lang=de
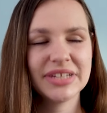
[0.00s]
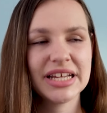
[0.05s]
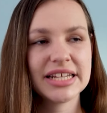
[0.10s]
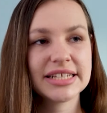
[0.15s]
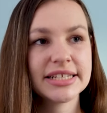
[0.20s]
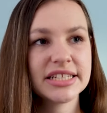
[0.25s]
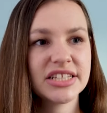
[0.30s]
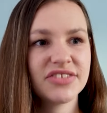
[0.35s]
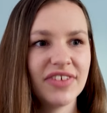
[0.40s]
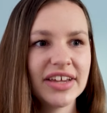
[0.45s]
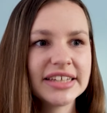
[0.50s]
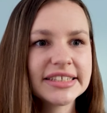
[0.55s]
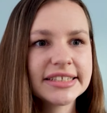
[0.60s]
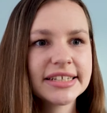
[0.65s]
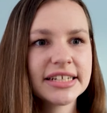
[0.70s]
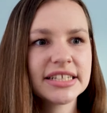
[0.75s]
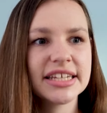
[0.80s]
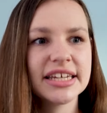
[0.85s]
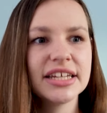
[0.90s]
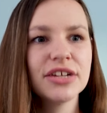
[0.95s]
Das ist ganz wichtig,
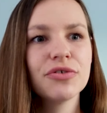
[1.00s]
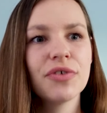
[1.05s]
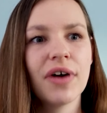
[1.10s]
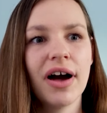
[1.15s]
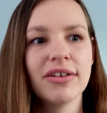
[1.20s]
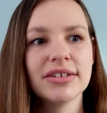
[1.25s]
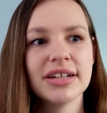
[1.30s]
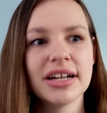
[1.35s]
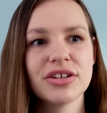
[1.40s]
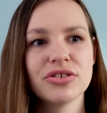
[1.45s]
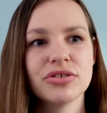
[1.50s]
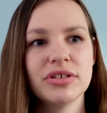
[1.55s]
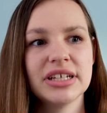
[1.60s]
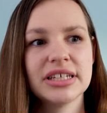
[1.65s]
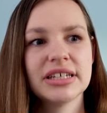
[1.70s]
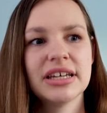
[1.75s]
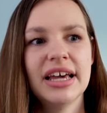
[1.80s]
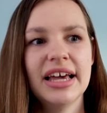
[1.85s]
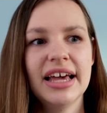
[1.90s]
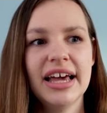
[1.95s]
dass jede Frau da
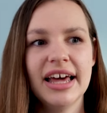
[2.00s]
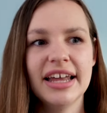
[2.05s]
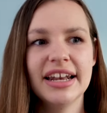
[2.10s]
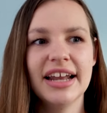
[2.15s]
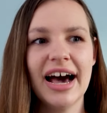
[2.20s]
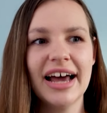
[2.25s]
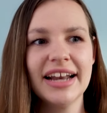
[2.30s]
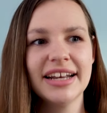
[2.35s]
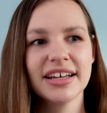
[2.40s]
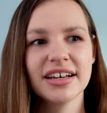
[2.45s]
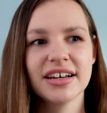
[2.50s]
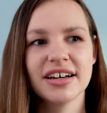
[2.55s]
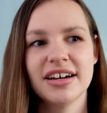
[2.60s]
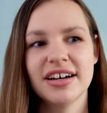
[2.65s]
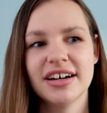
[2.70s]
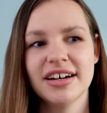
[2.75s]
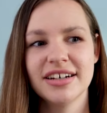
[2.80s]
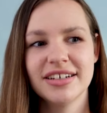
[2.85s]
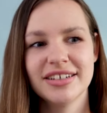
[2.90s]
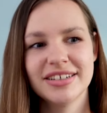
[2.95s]
natürlich eine
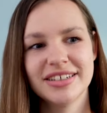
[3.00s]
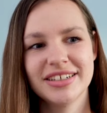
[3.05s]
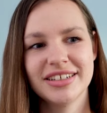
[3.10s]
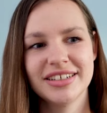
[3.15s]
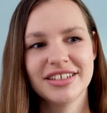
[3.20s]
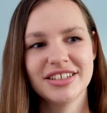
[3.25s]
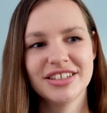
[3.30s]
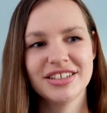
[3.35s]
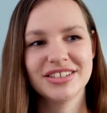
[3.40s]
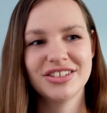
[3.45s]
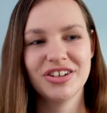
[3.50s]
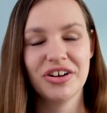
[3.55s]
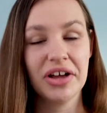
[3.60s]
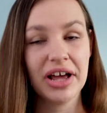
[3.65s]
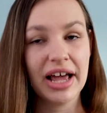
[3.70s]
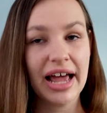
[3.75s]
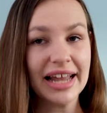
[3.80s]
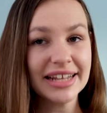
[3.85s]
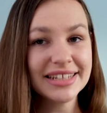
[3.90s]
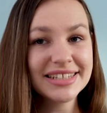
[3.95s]
andere
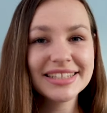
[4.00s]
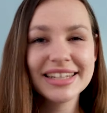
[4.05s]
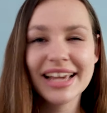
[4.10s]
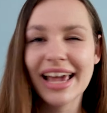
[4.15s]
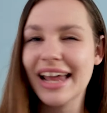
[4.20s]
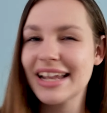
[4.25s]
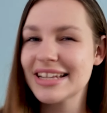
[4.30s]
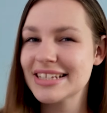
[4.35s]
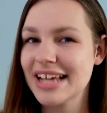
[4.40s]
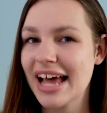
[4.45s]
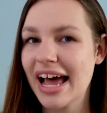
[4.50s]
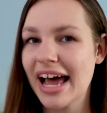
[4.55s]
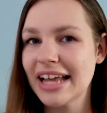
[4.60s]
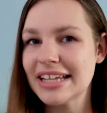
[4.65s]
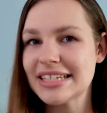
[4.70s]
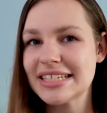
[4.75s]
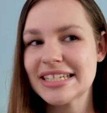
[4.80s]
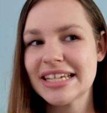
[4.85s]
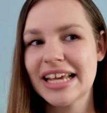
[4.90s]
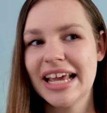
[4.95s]
Toleranzgrenze
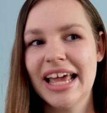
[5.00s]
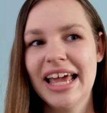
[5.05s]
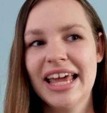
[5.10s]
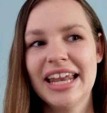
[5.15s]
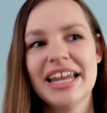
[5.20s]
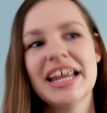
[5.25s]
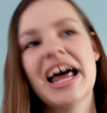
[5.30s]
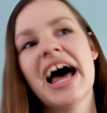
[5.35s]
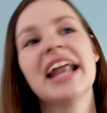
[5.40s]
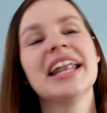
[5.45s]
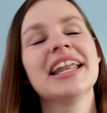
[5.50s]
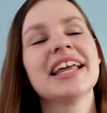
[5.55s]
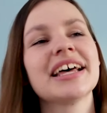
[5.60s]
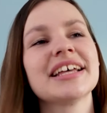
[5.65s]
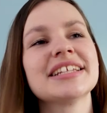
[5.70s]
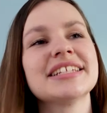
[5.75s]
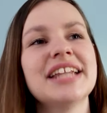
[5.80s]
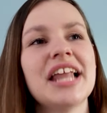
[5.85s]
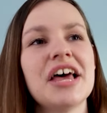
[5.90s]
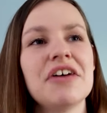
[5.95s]
hat, ein
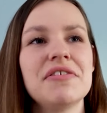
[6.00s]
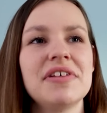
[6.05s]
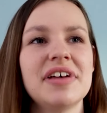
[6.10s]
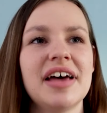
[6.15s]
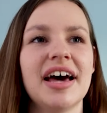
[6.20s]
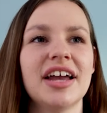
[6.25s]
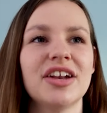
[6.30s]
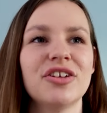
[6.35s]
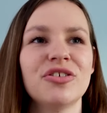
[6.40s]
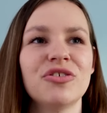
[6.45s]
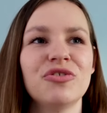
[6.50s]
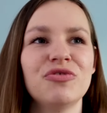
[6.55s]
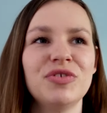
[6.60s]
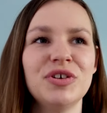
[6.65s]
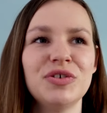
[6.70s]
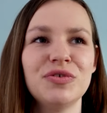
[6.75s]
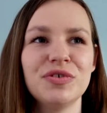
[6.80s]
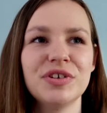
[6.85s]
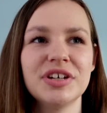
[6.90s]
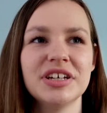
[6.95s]
anderes Level an
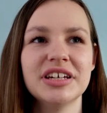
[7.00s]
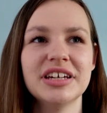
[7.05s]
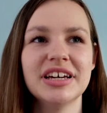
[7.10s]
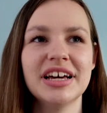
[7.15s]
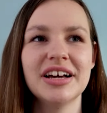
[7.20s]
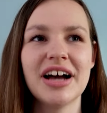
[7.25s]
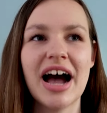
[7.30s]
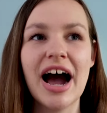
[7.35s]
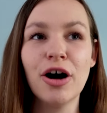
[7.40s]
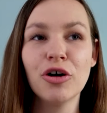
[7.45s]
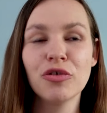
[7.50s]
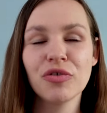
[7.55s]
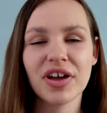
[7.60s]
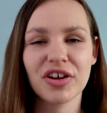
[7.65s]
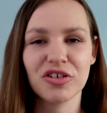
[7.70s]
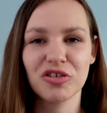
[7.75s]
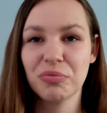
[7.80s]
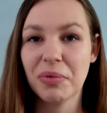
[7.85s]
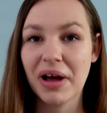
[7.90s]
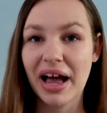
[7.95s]
wie viel
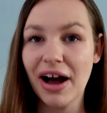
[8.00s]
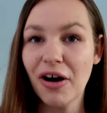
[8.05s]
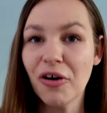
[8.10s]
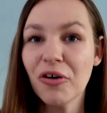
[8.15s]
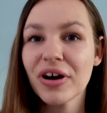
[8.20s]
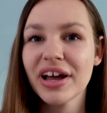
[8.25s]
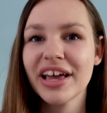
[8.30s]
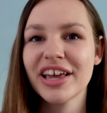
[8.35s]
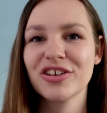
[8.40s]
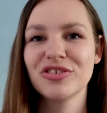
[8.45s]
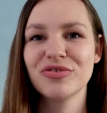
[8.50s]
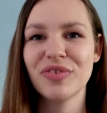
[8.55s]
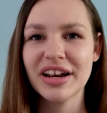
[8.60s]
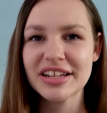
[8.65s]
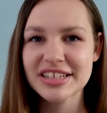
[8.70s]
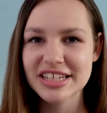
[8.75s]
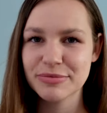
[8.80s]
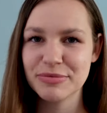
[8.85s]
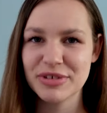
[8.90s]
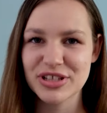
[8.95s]
Aufregung brauche ich und wann
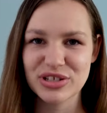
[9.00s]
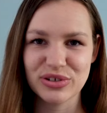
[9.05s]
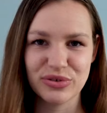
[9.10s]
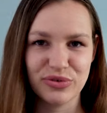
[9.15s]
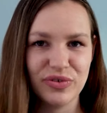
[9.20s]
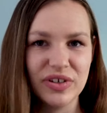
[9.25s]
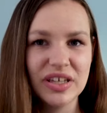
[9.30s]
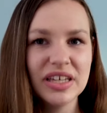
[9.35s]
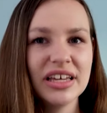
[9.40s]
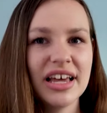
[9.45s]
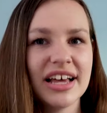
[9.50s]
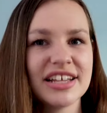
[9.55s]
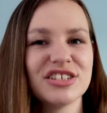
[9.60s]
ist es mir zu viel.